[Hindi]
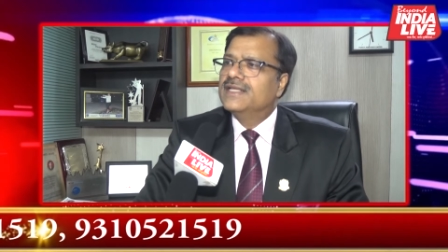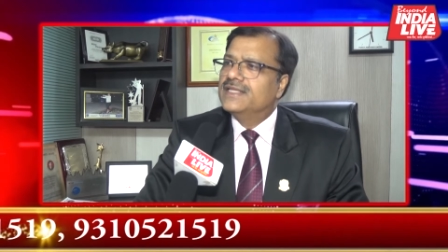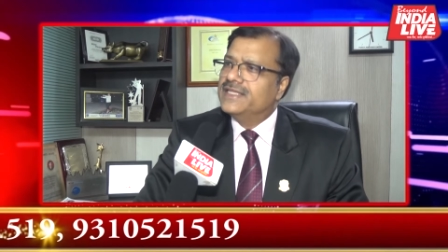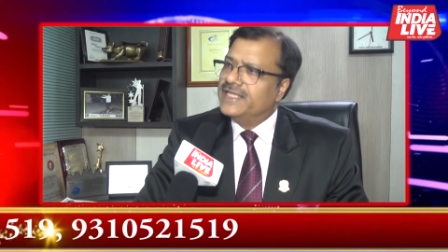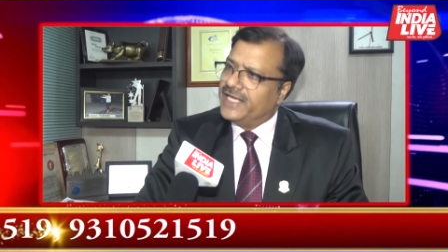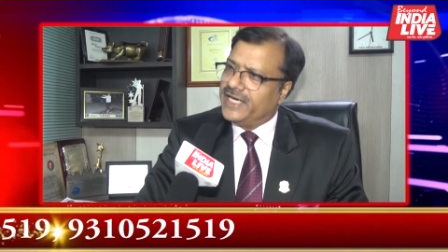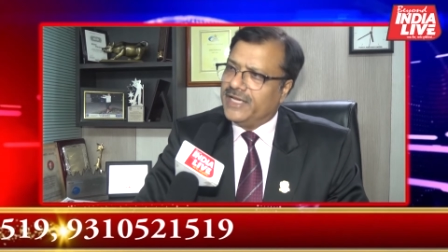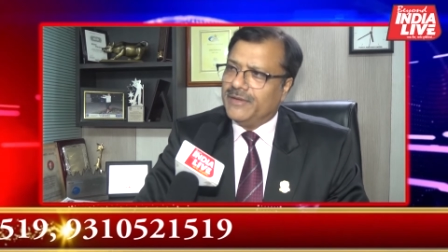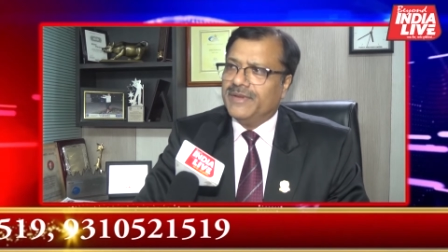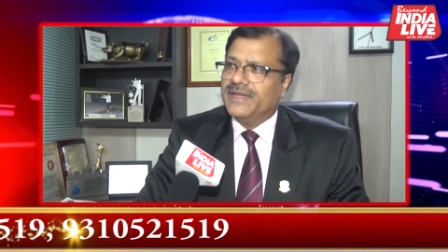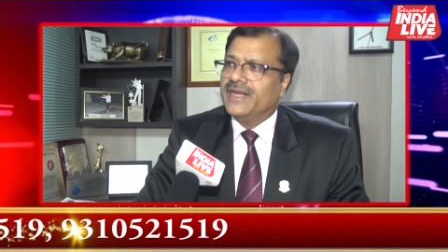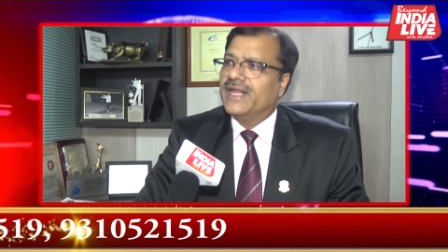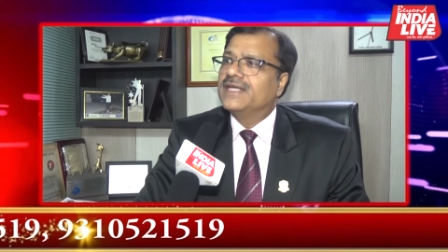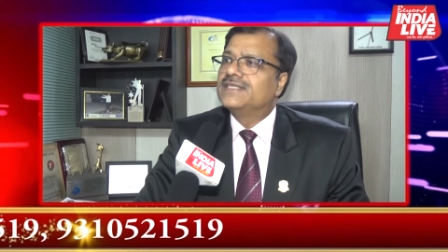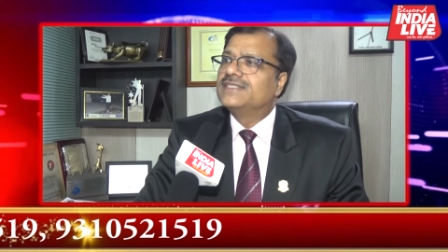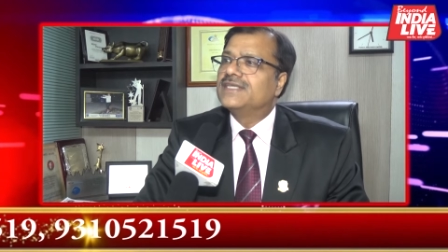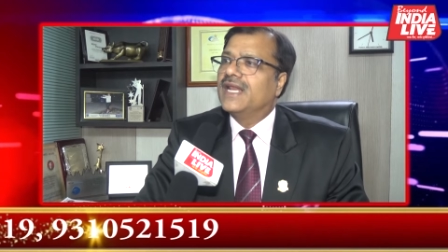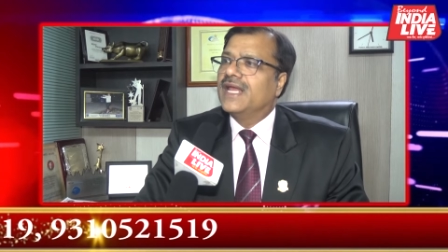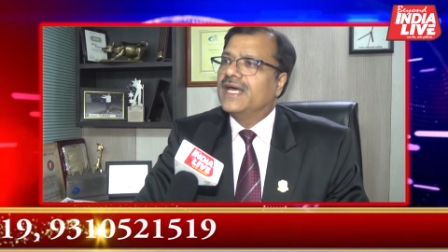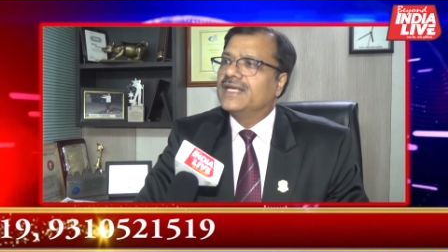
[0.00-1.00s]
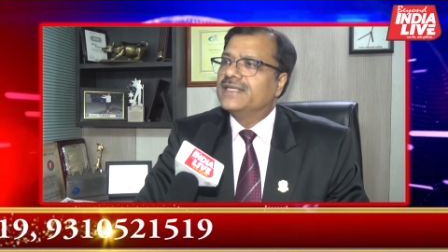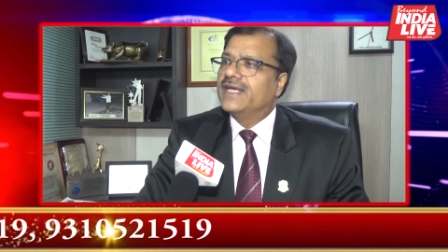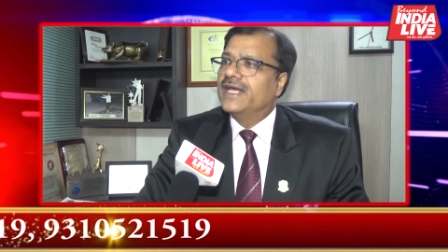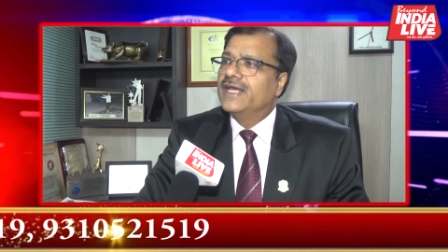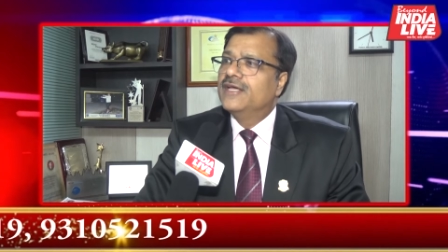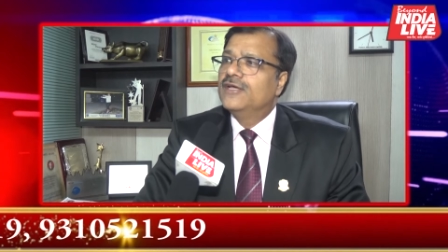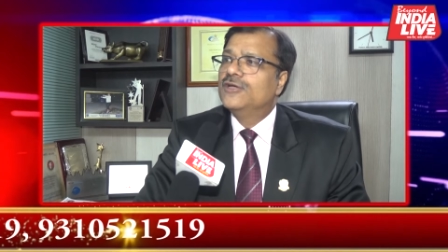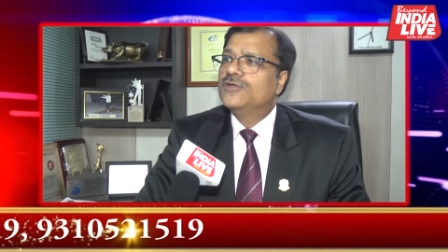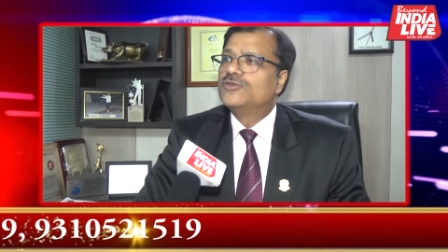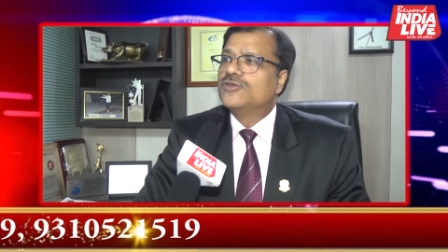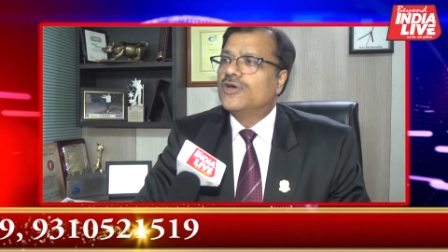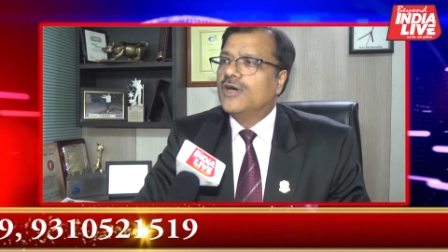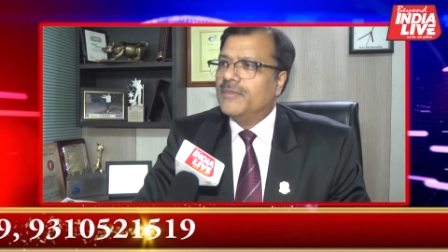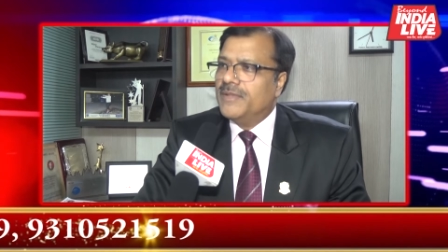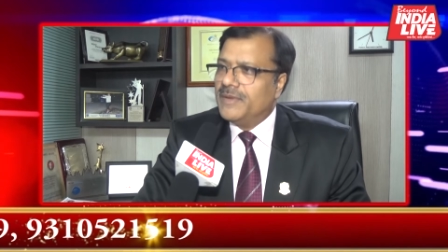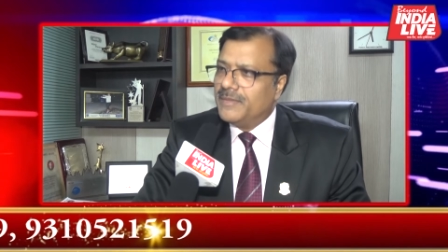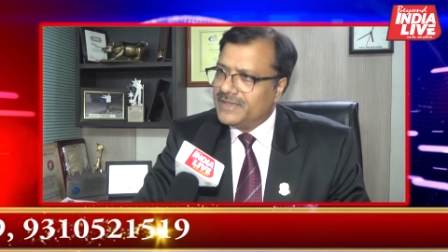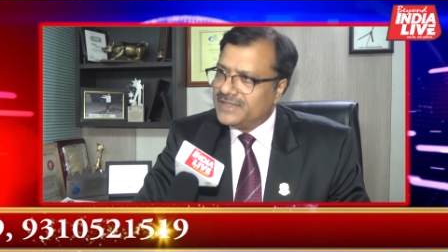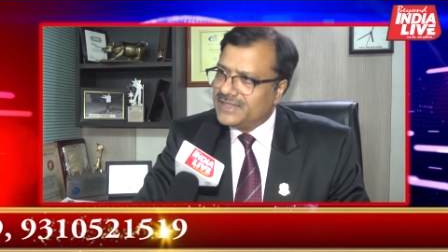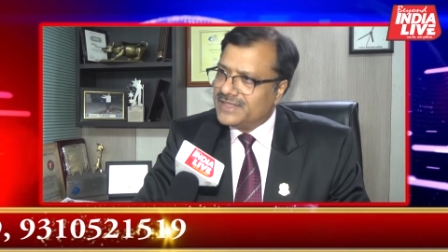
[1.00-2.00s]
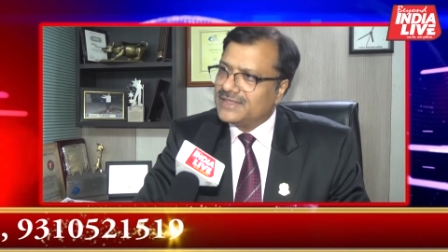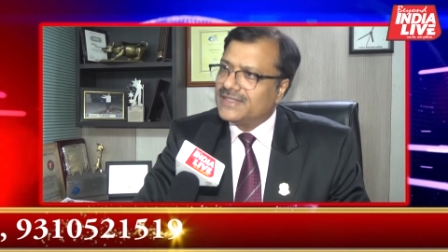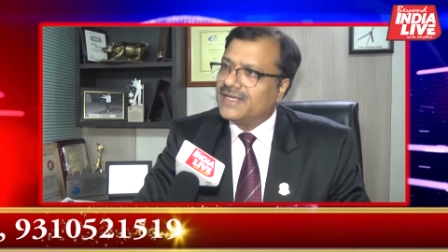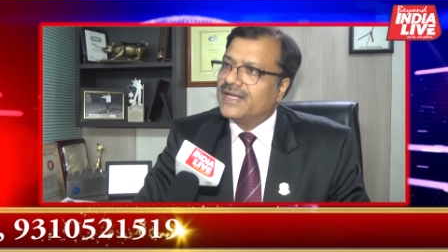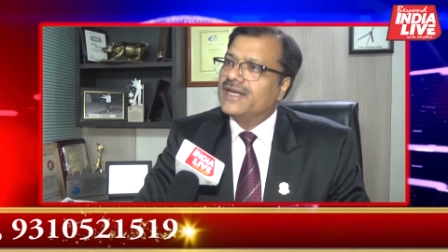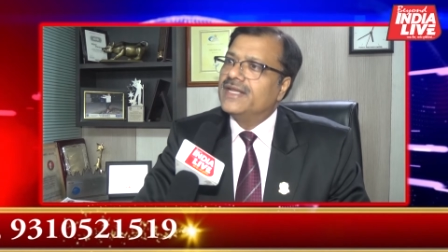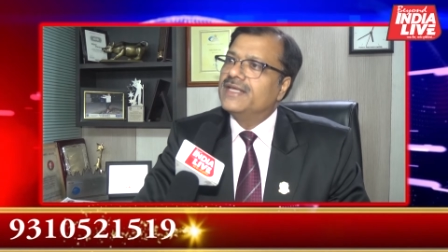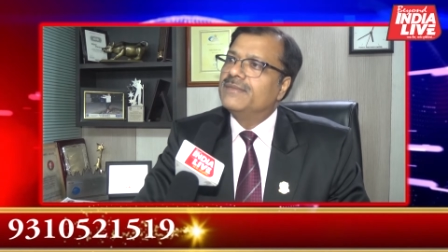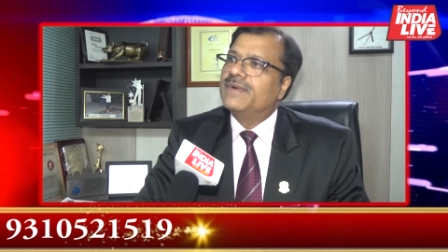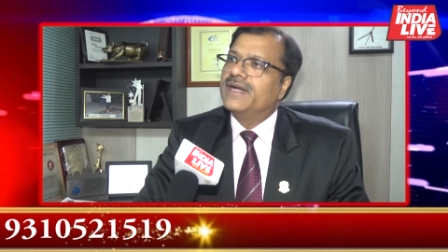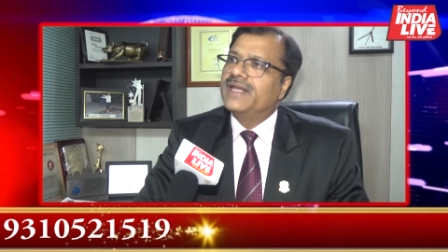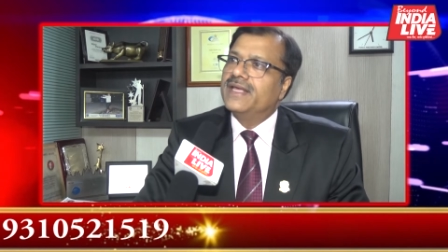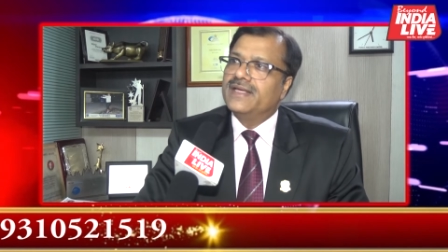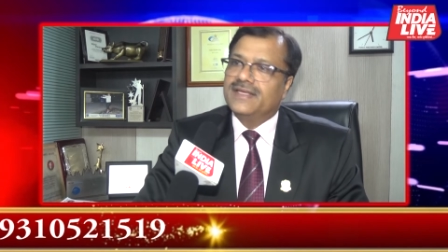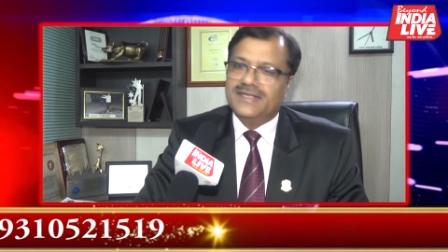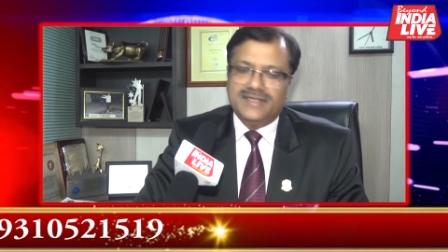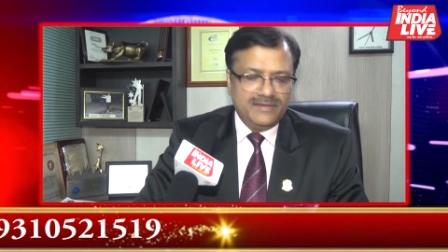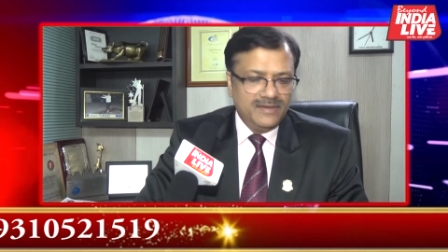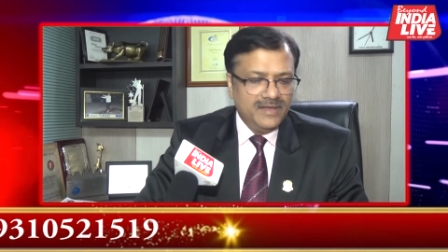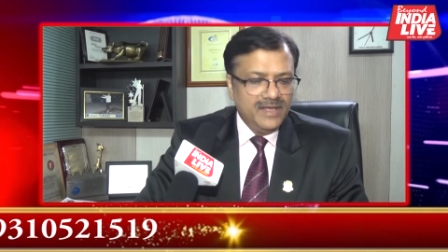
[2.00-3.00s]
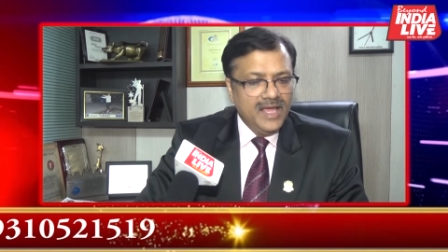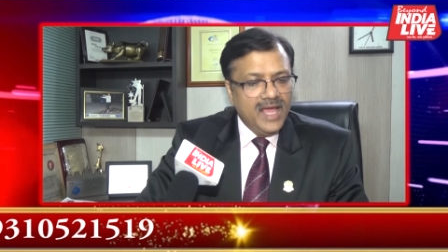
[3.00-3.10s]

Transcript: देने में ना चला जाए तो हमें बचत करनी पड़ेगी